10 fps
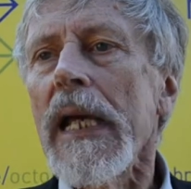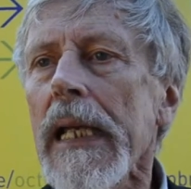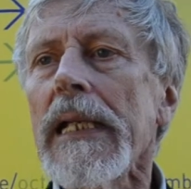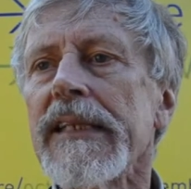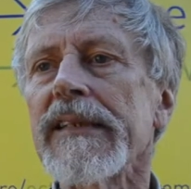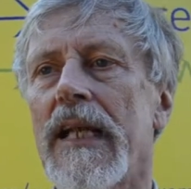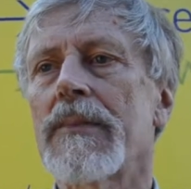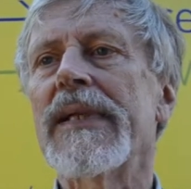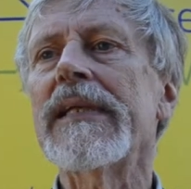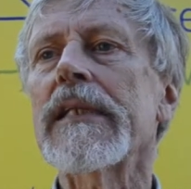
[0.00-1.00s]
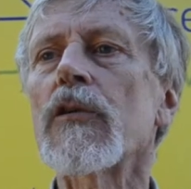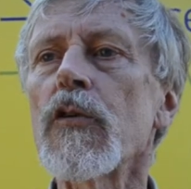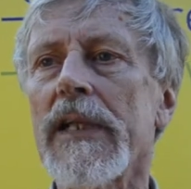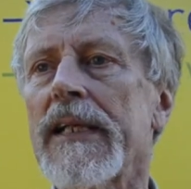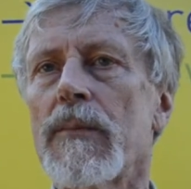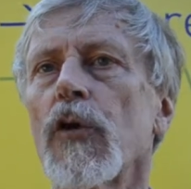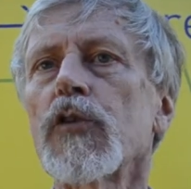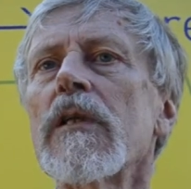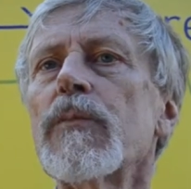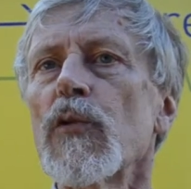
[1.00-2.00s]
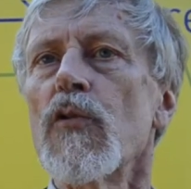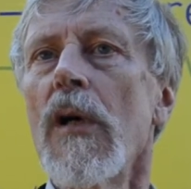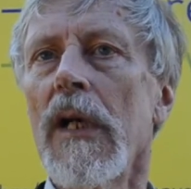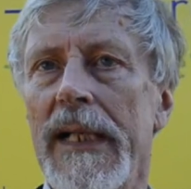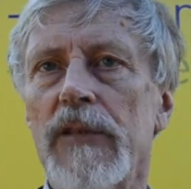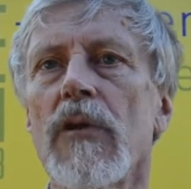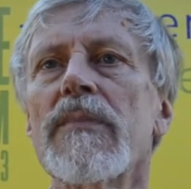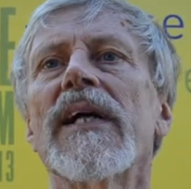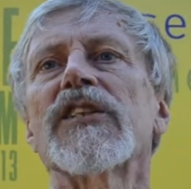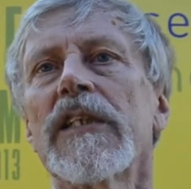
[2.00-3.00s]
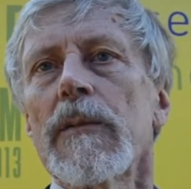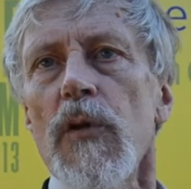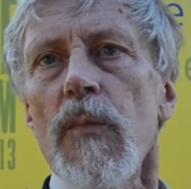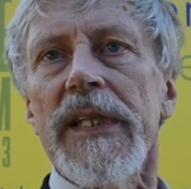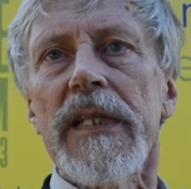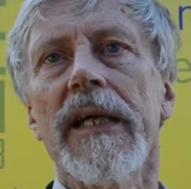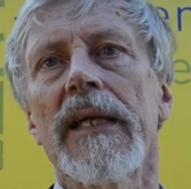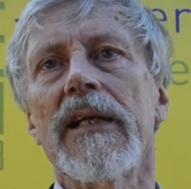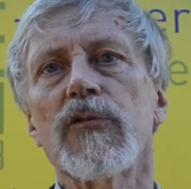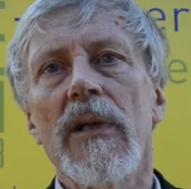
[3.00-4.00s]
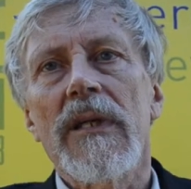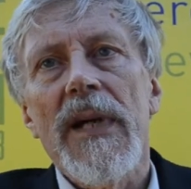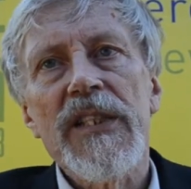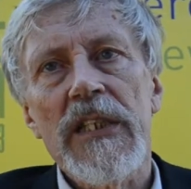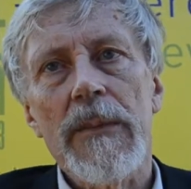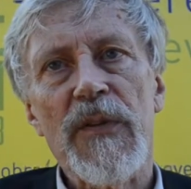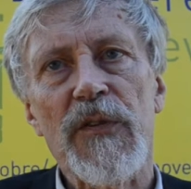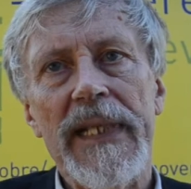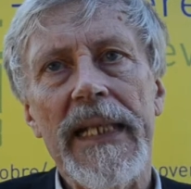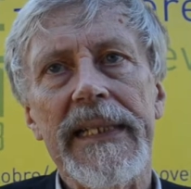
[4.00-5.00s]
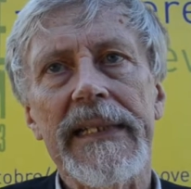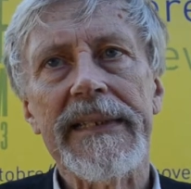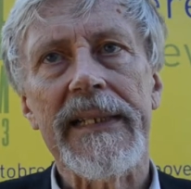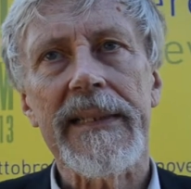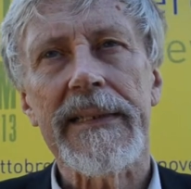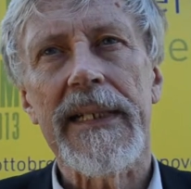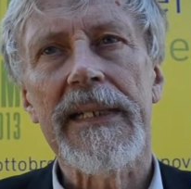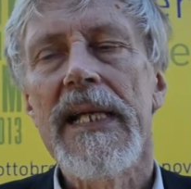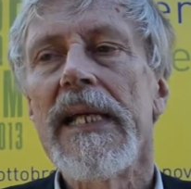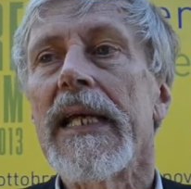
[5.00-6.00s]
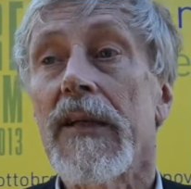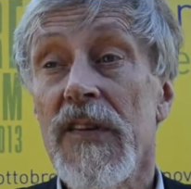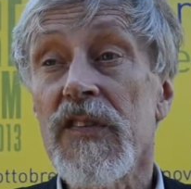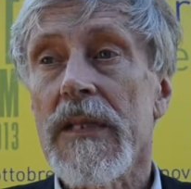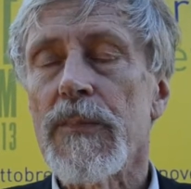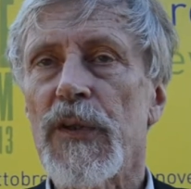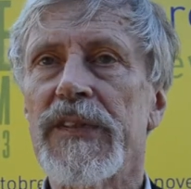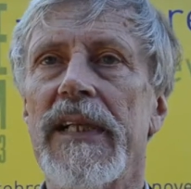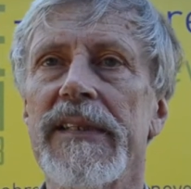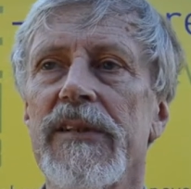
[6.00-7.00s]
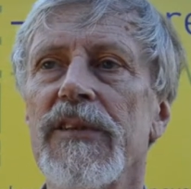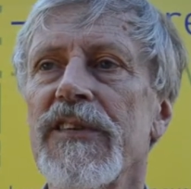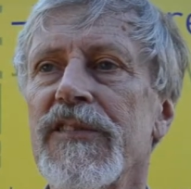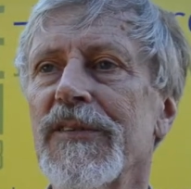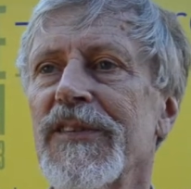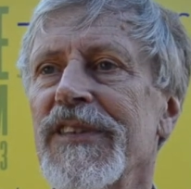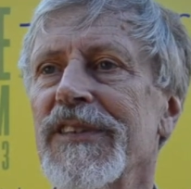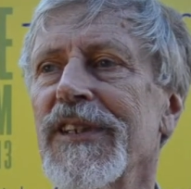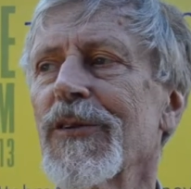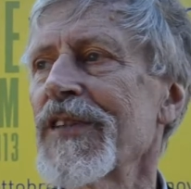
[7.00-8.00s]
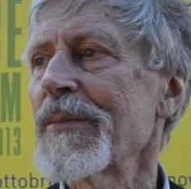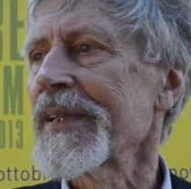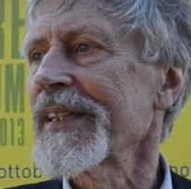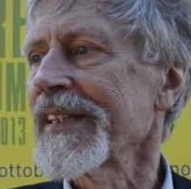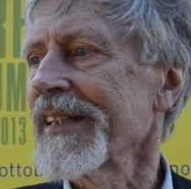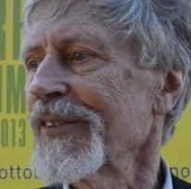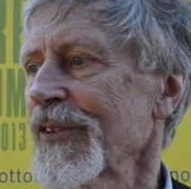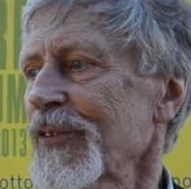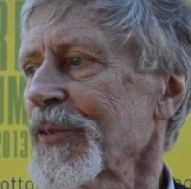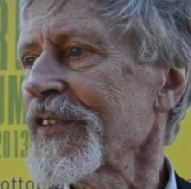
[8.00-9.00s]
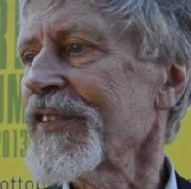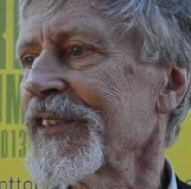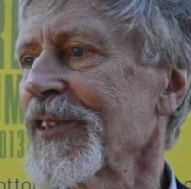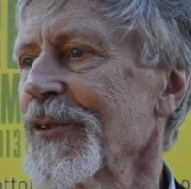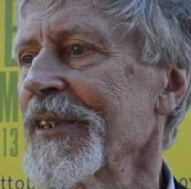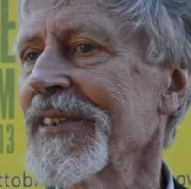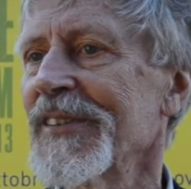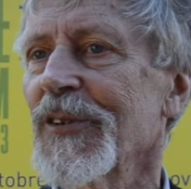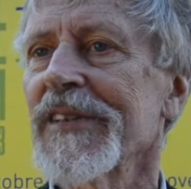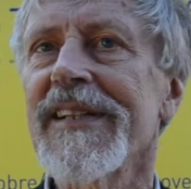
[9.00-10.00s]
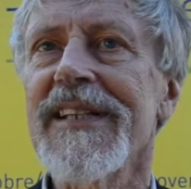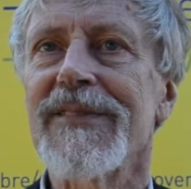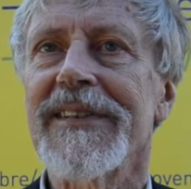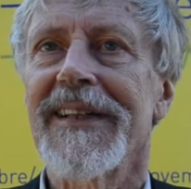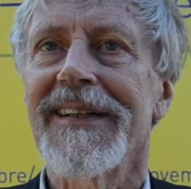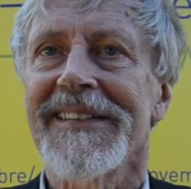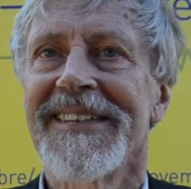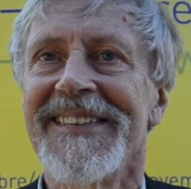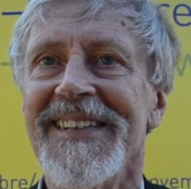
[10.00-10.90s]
è letteralmente curare molto di più la tua immagine pubblica che la tua immagine personale interna. Questo è importante, io dico sempre che il nostro destino è di tornare avatar,